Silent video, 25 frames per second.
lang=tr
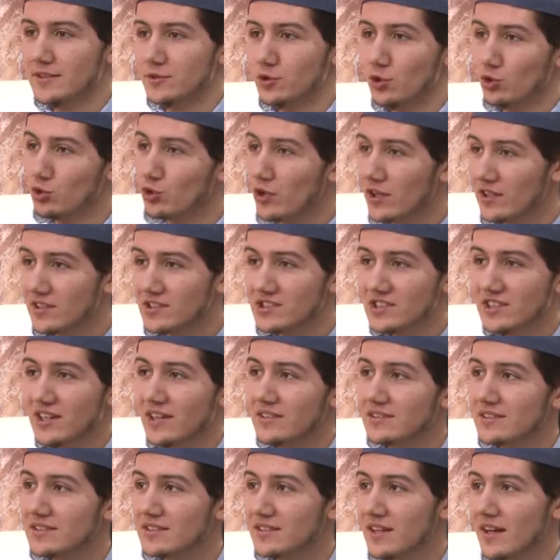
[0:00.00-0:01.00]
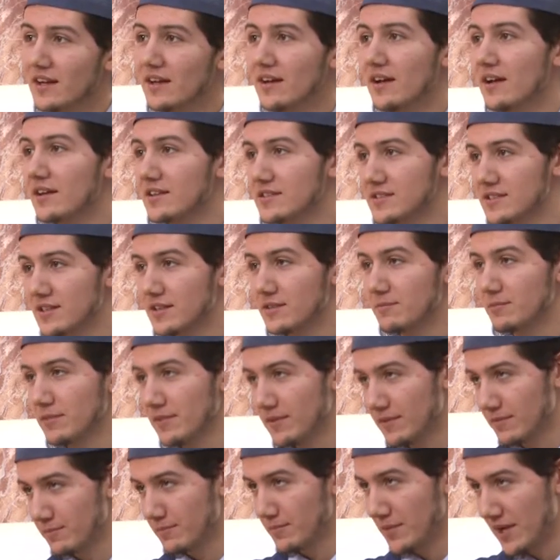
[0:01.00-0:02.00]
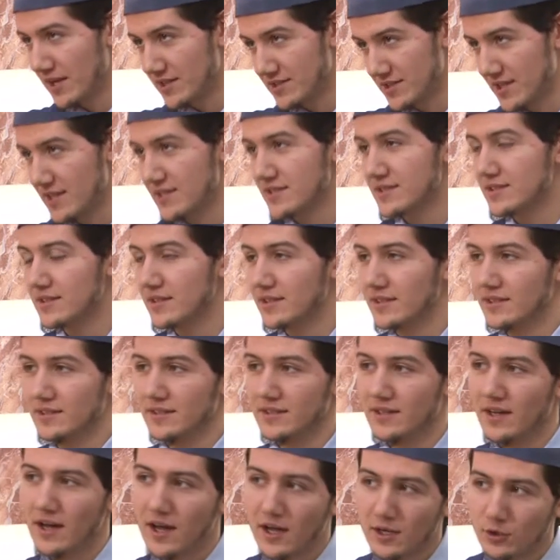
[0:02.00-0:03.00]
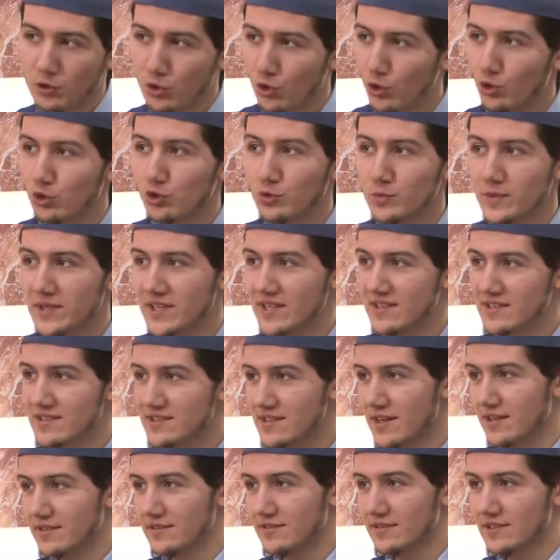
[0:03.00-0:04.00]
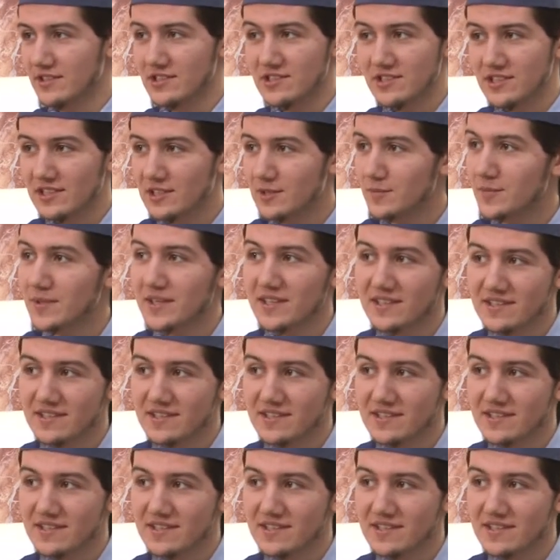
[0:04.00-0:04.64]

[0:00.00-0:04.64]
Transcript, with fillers: E, kötü alışkanlıktan kastat maksat e, alkollü bir insan, içkili bir